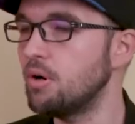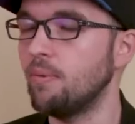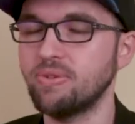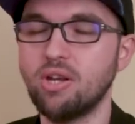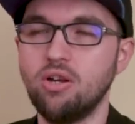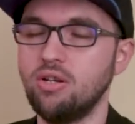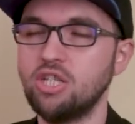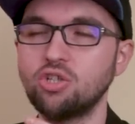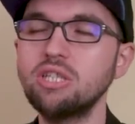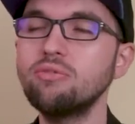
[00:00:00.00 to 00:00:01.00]
Bon, euh,
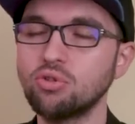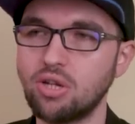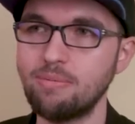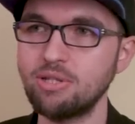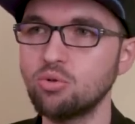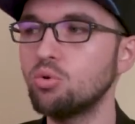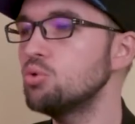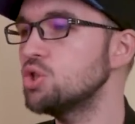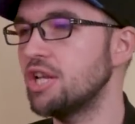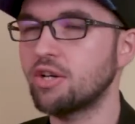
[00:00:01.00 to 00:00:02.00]
les gentils vont dans la maison
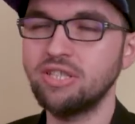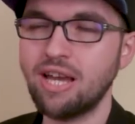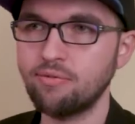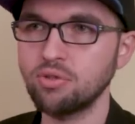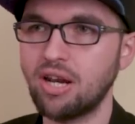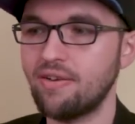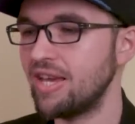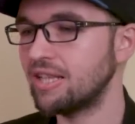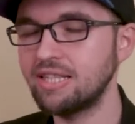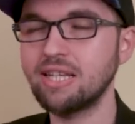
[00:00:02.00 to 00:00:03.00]
rouge, les connards vont dans la
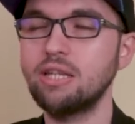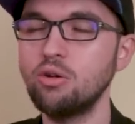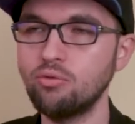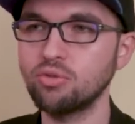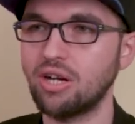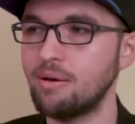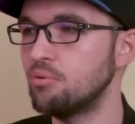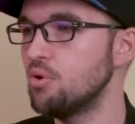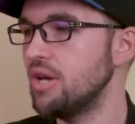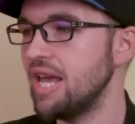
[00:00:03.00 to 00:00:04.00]
verte, les intellos vont dans la
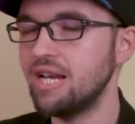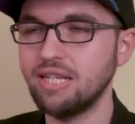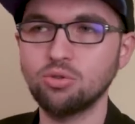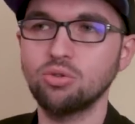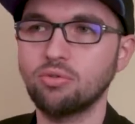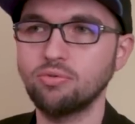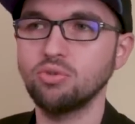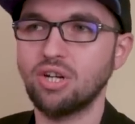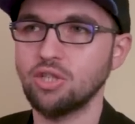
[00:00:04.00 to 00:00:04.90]
bleue et les autres vont dans